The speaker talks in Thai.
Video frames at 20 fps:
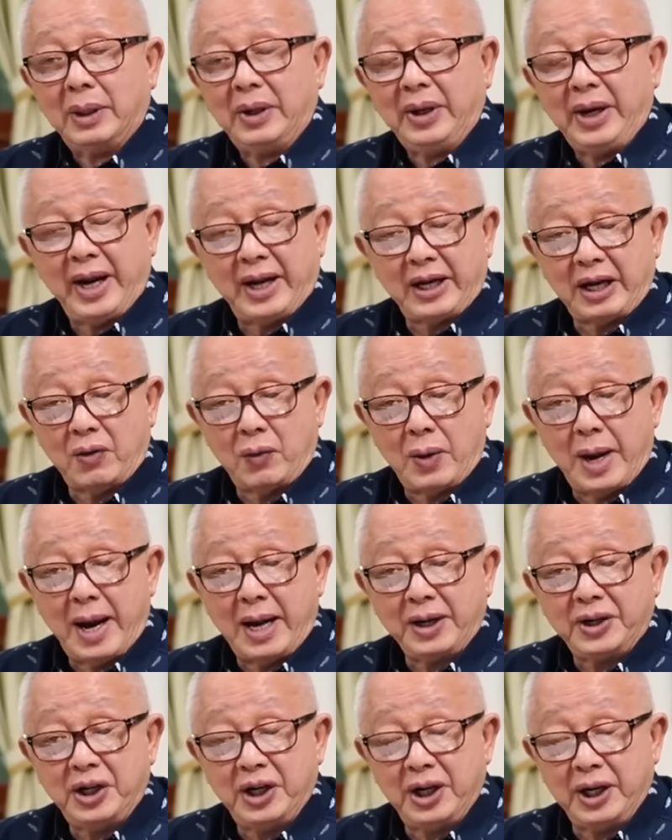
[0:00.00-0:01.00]
เรียกได้ว่า
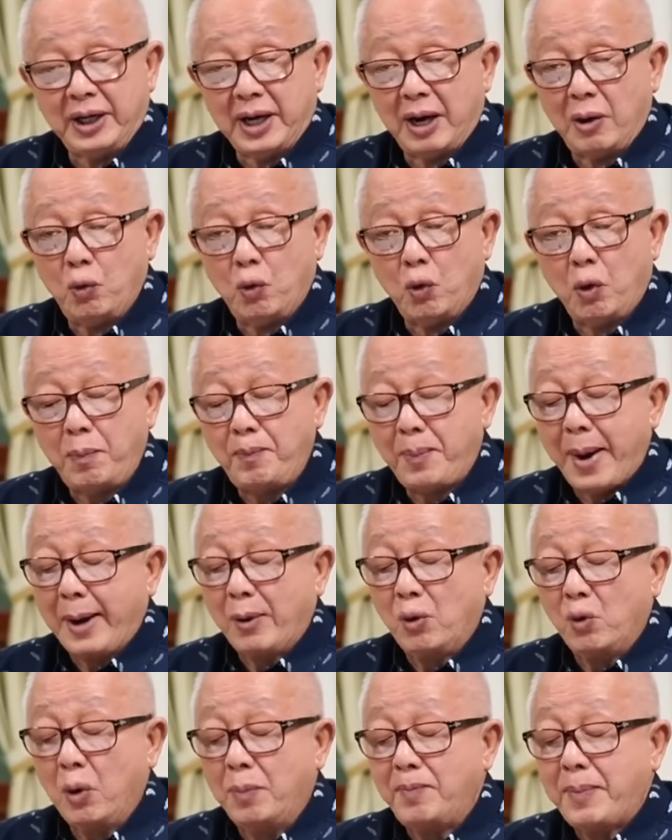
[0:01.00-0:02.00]
เชื่ออย่างหัวปัก
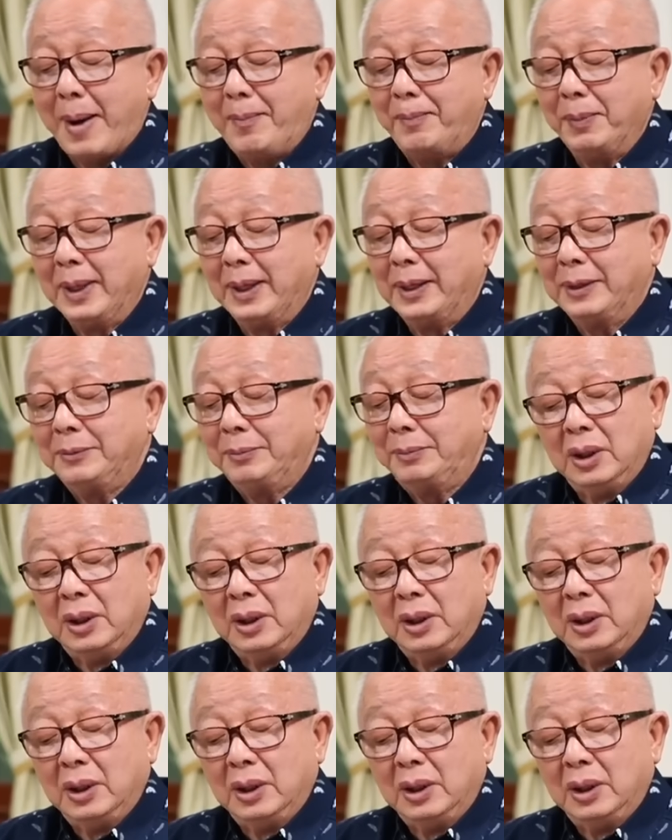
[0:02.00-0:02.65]
หัวปั่มเลย